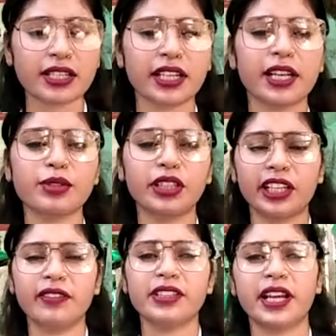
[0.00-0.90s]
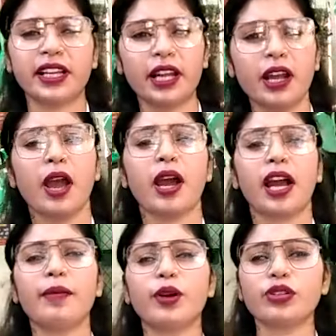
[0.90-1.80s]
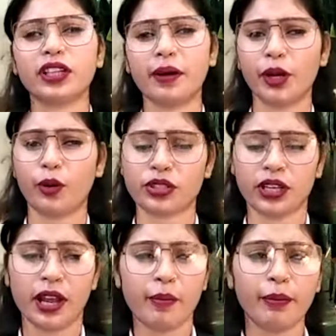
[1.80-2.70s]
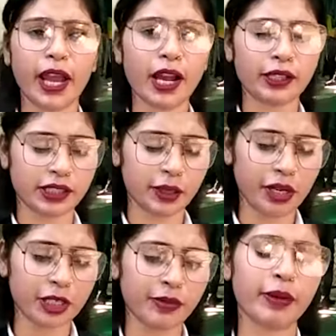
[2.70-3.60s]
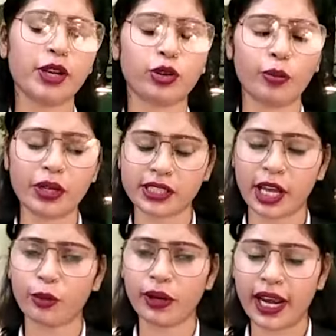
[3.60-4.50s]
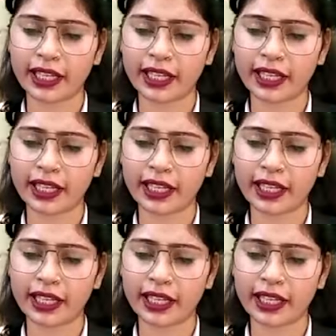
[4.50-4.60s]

कार चाहिए मुझे टीवी चाहिए कभी कुछ कभी कुछ मैं जैसे बीच में मैंने उसको बीस हज़ार रुपये